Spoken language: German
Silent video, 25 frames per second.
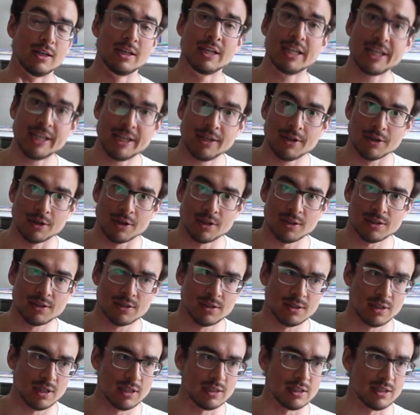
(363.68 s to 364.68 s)

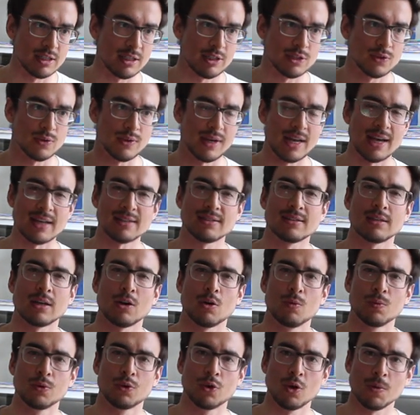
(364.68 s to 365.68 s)
Leaders sich zuerst
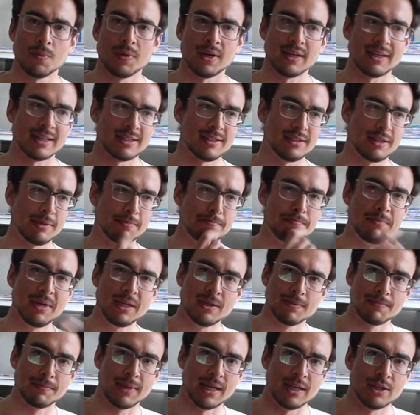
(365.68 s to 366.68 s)
darum kümmern, dass die
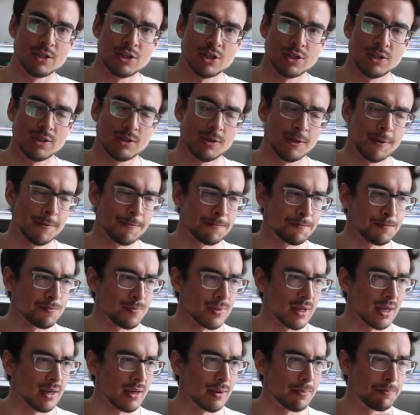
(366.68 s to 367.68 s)
Mitmenschen
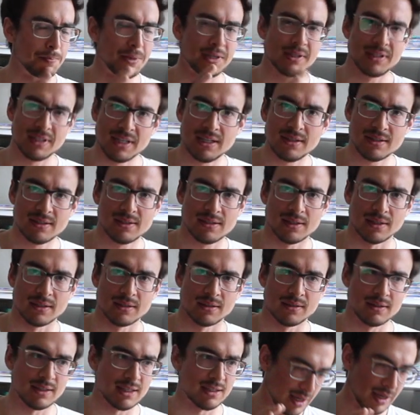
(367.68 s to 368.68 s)
bedient
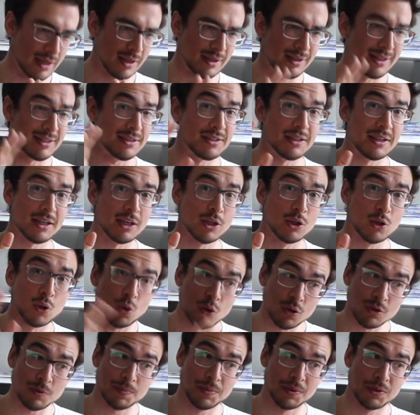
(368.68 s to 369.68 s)
sind, dass ihre
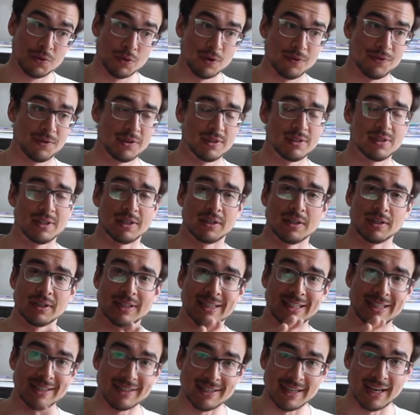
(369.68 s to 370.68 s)
Grundbedürfnisse
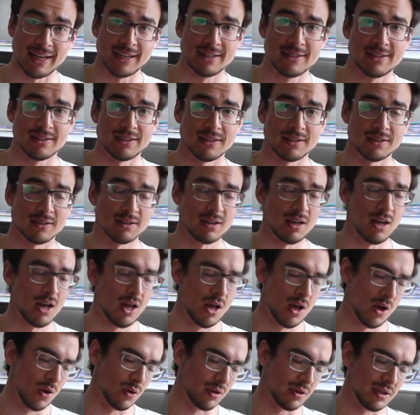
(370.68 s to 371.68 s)
gedeckt sind
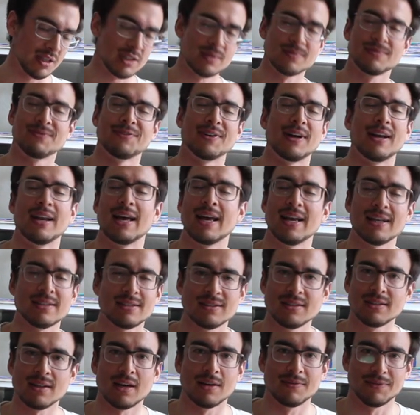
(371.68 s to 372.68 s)
in diesem Fall
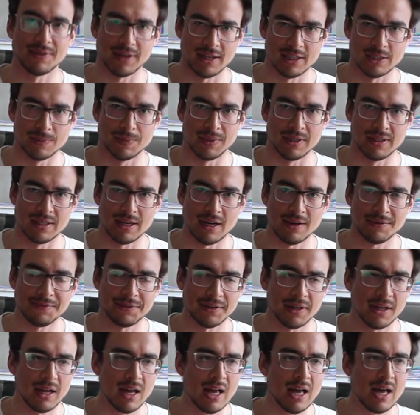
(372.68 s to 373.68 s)
Essen, einfach als
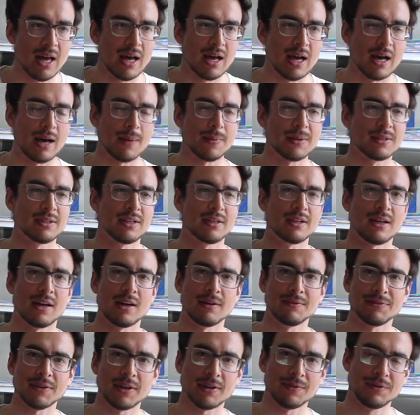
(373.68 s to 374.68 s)
Metapher, aber es geht
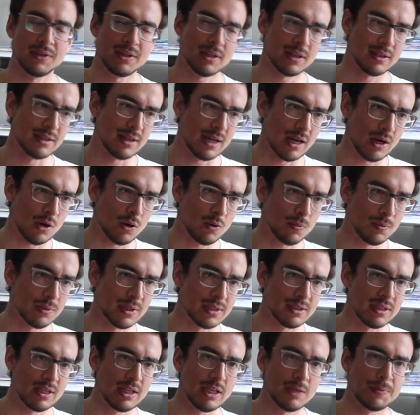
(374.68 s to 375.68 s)
einfach wieder
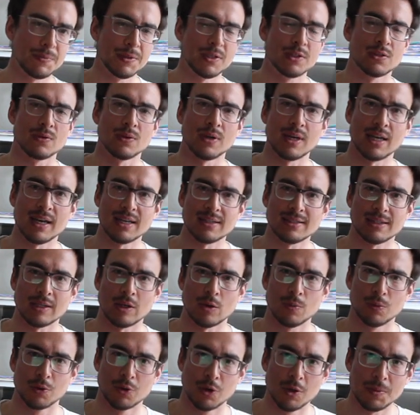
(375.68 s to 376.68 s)
darum, dass ich mich zuerst
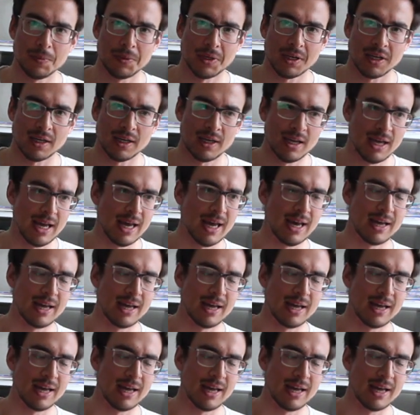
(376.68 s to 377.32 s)
darum kümmere,